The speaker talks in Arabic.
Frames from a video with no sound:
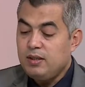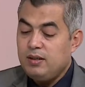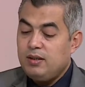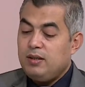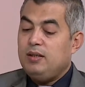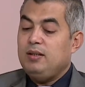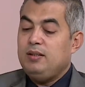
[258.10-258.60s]

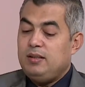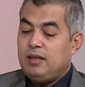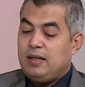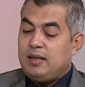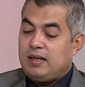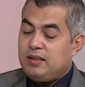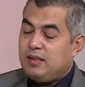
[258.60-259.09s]
شكرا
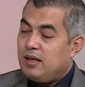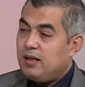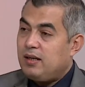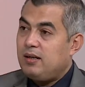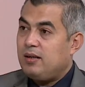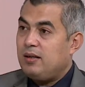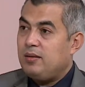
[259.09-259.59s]
يعني
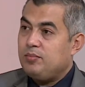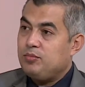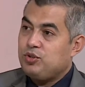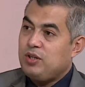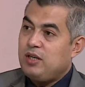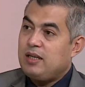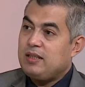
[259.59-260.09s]
عندها
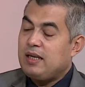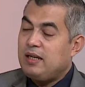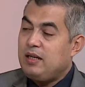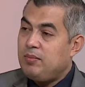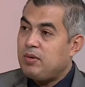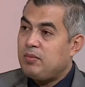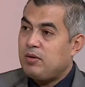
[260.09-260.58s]
مشكله آه،
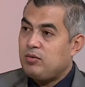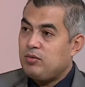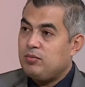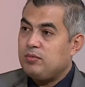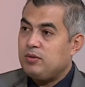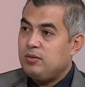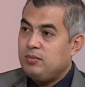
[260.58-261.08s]
تقريبا اه ده
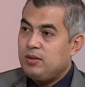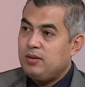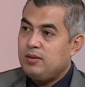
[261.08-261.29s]
كان النقطه